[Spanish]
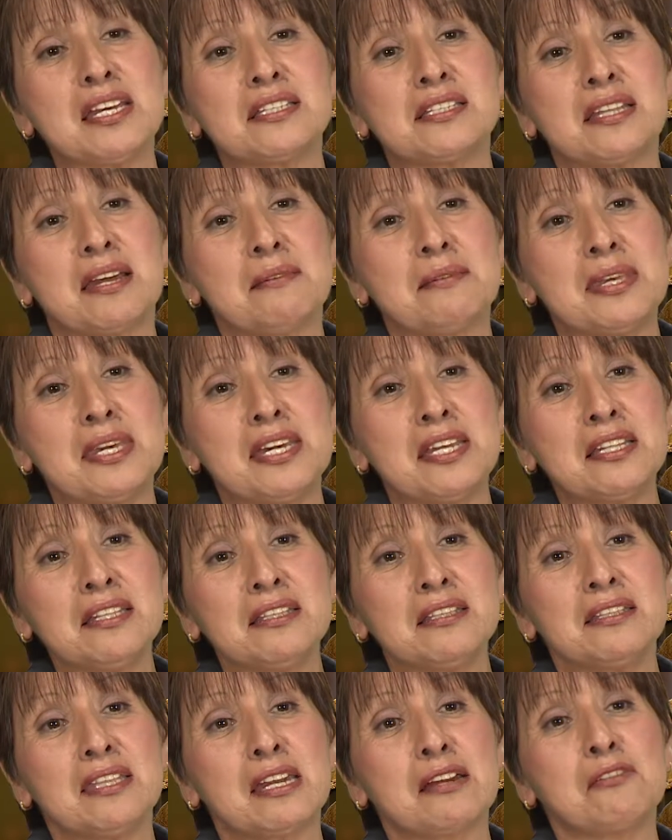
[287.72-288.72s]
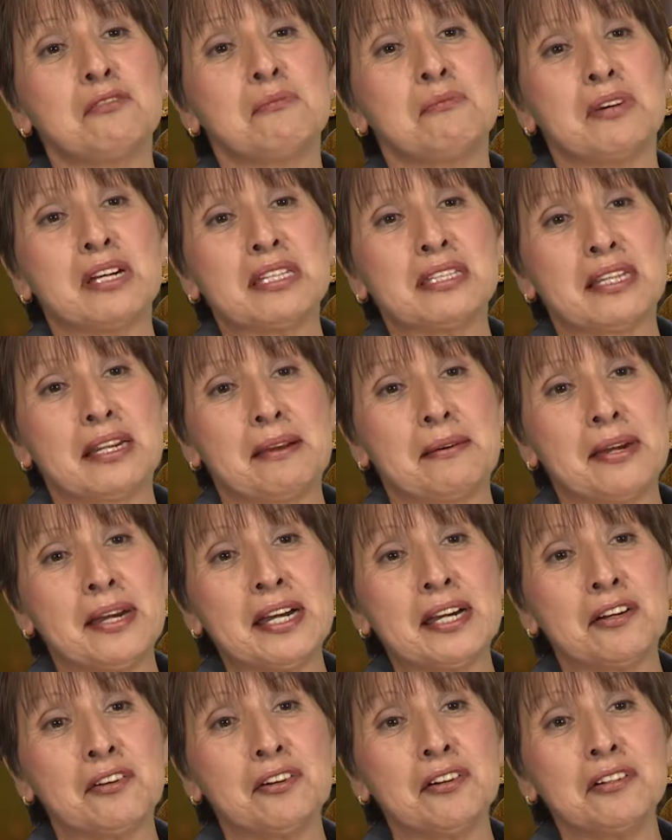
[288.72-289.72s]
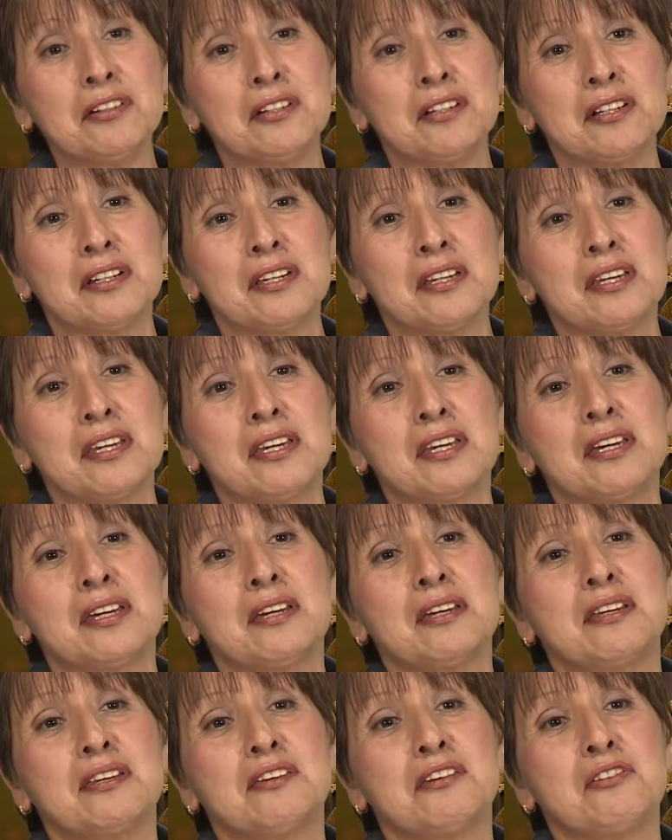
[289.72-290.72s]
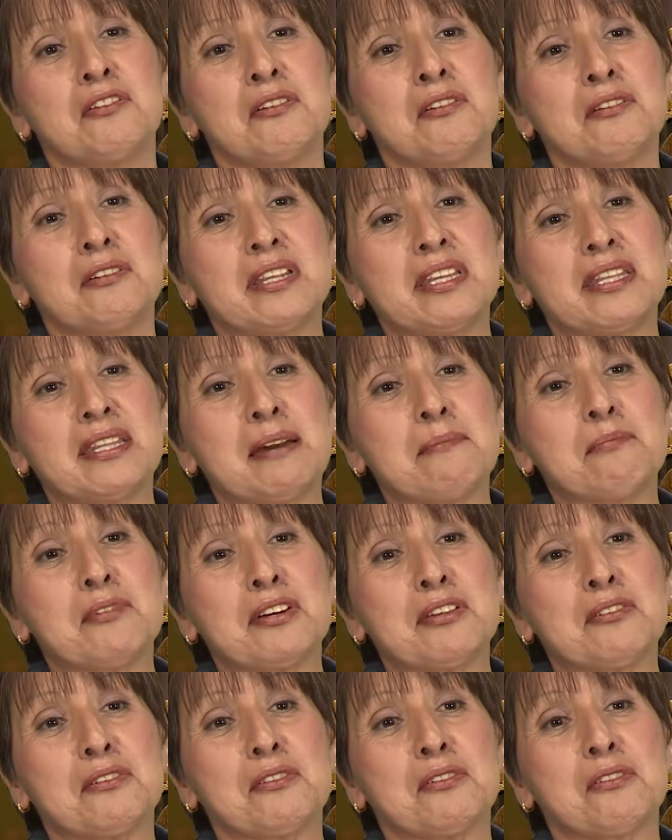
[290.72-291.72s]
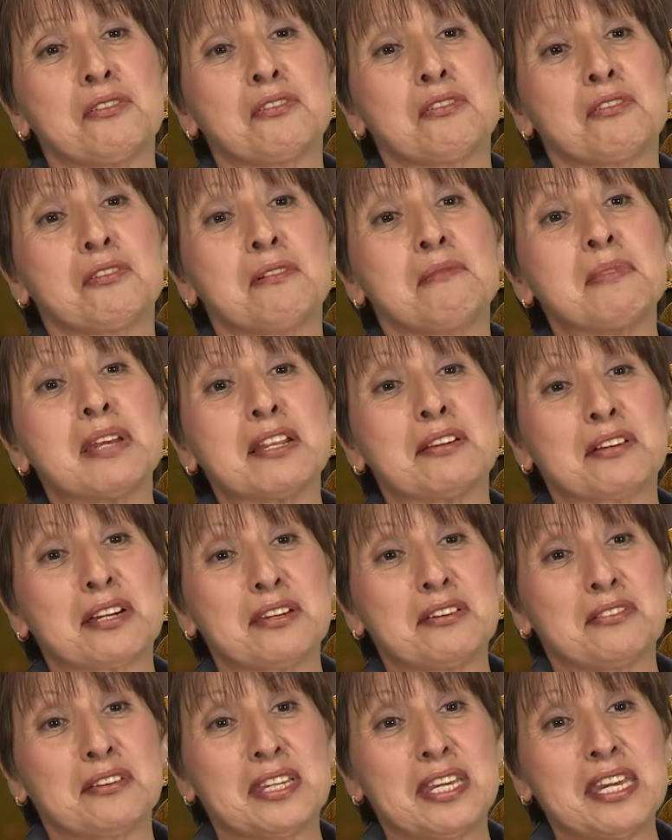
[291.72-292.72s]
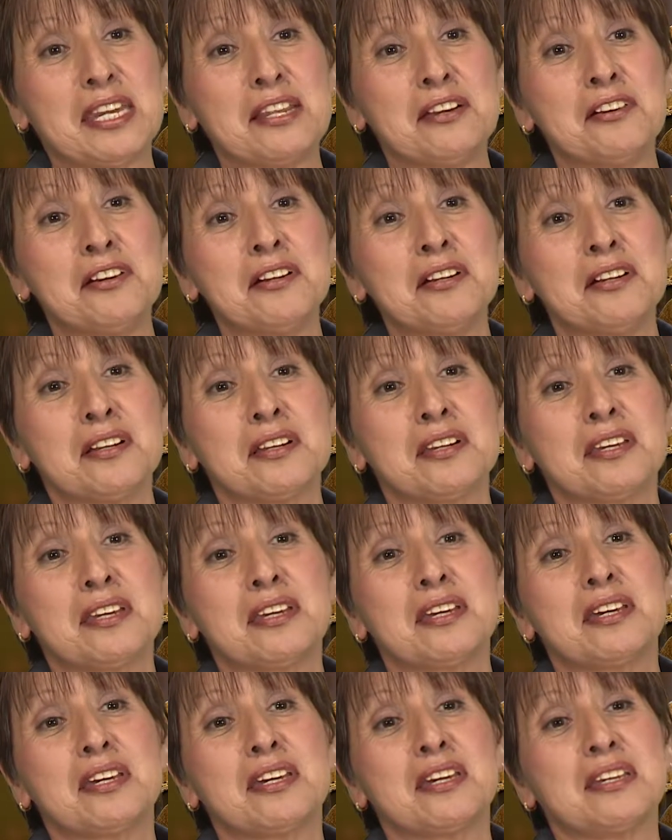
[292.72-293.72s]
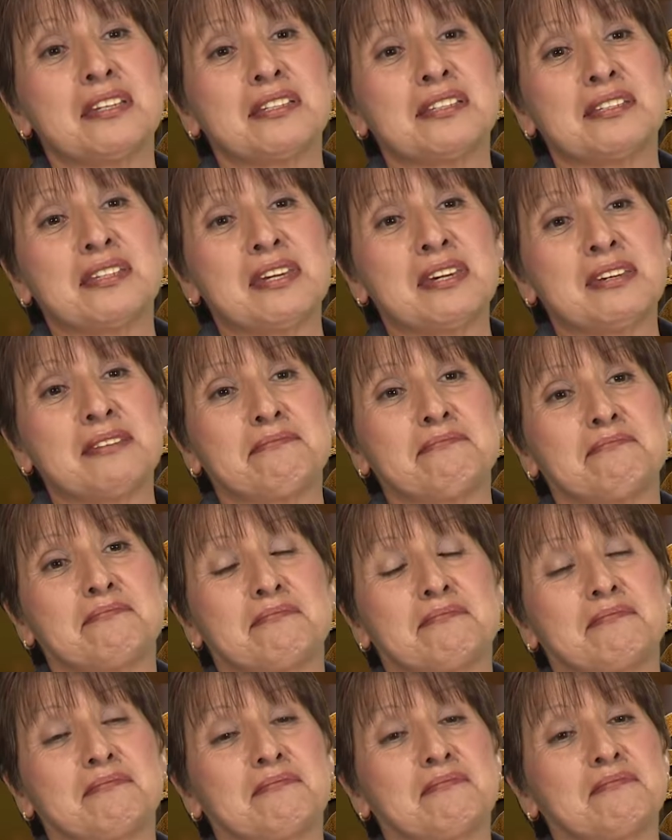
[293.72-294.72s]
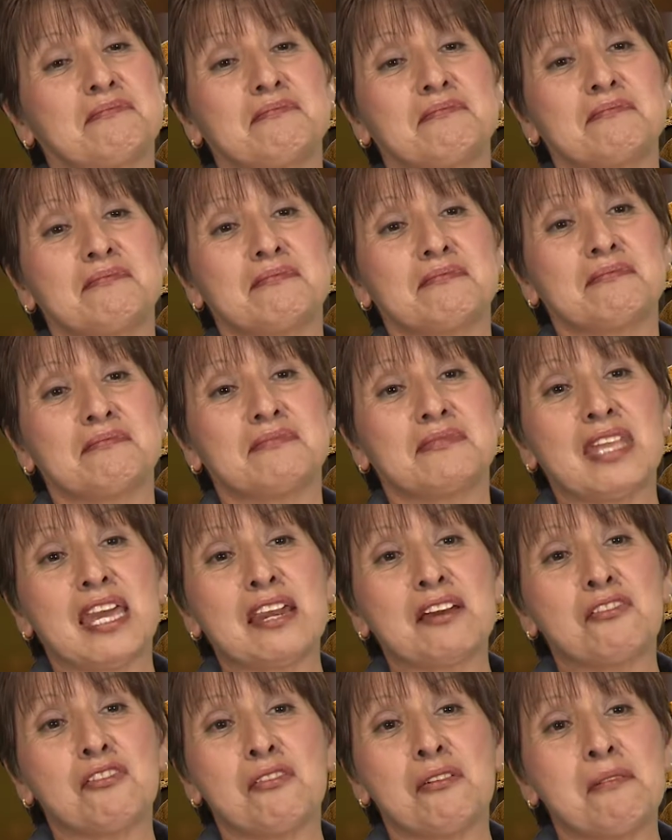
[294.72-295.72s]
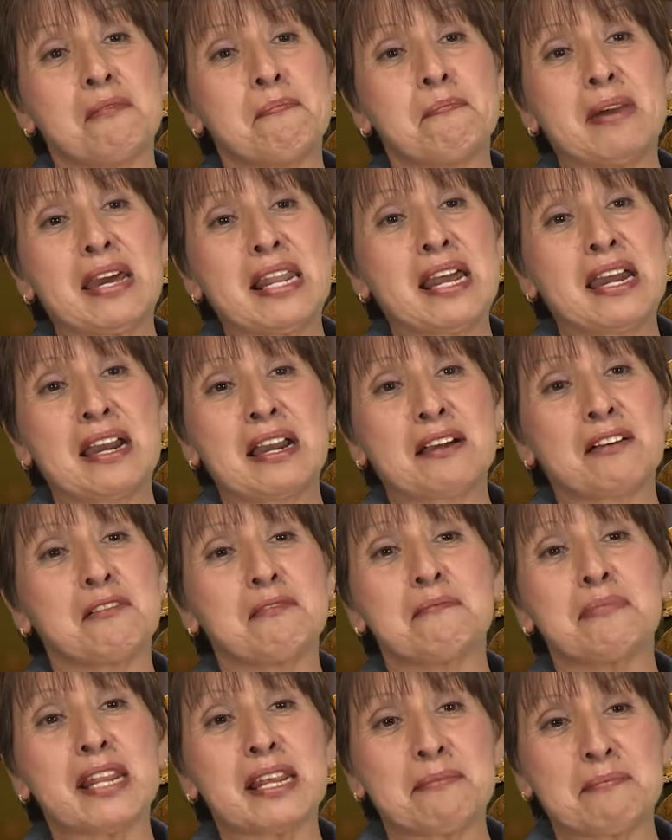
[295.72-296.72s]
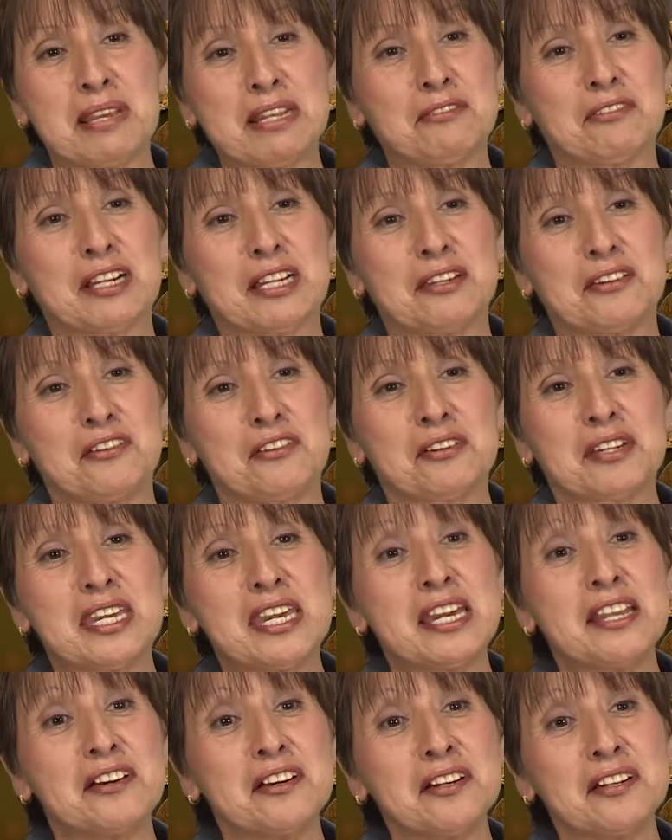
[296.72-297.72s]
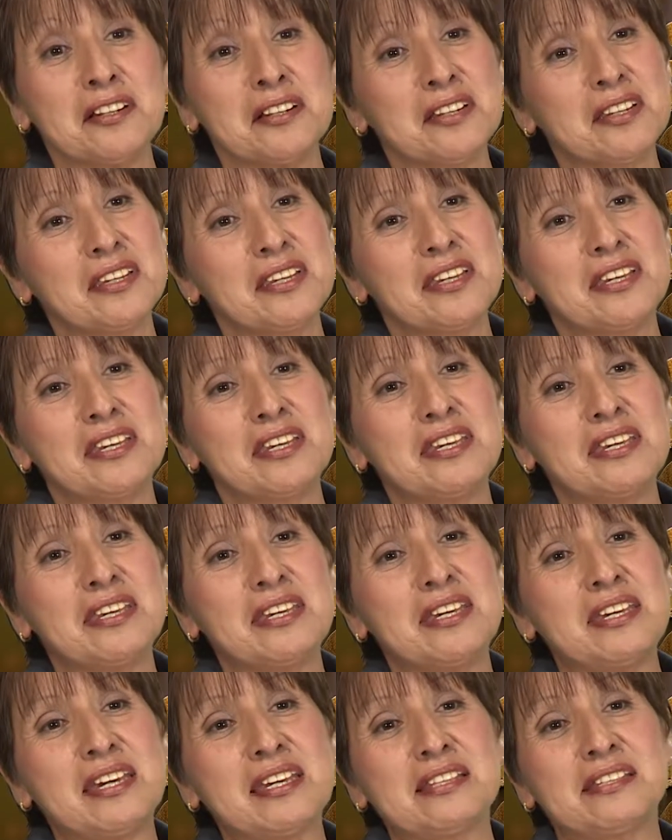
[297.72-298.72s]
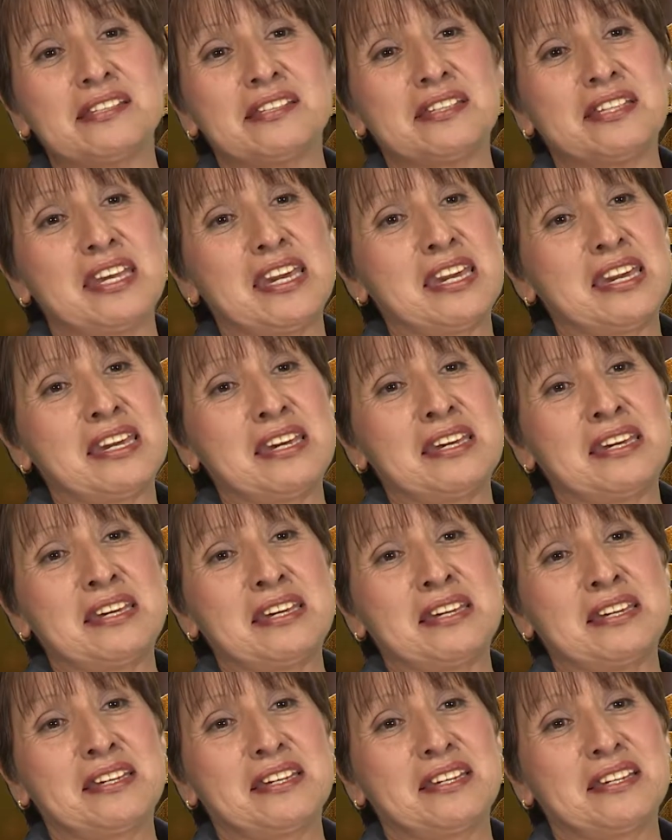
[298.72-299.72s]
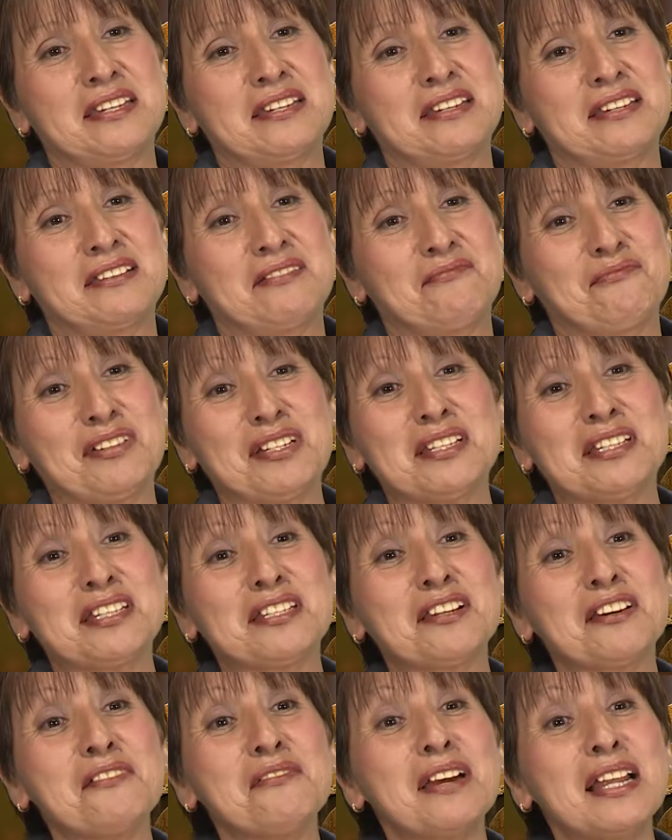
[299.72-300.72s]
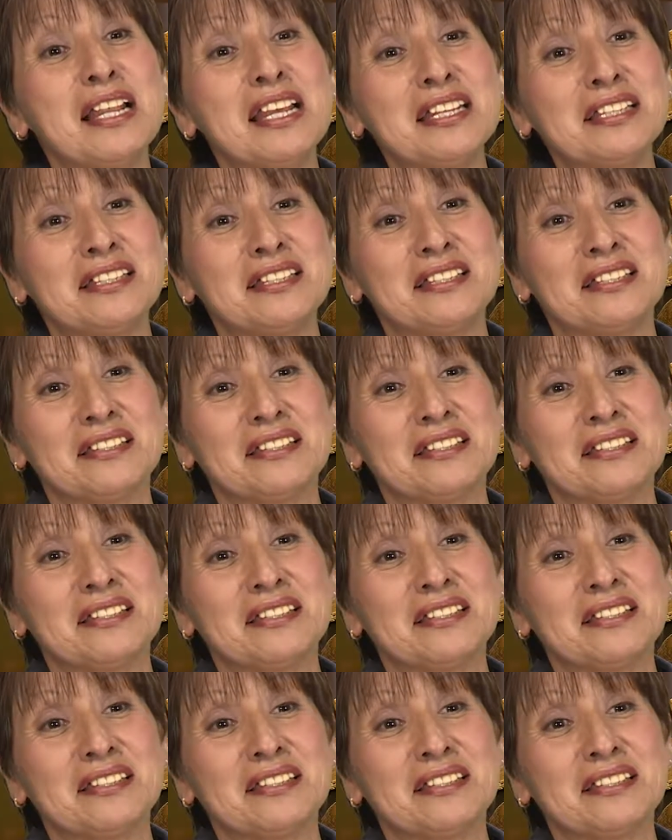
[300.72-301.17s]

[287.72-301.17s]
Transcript: está bien, tengo un buen trabajo, yo ahorita puedo comer lo que yo quiero, este, tengo para comprarme lo que yo quiero y este, pues estoy feliz.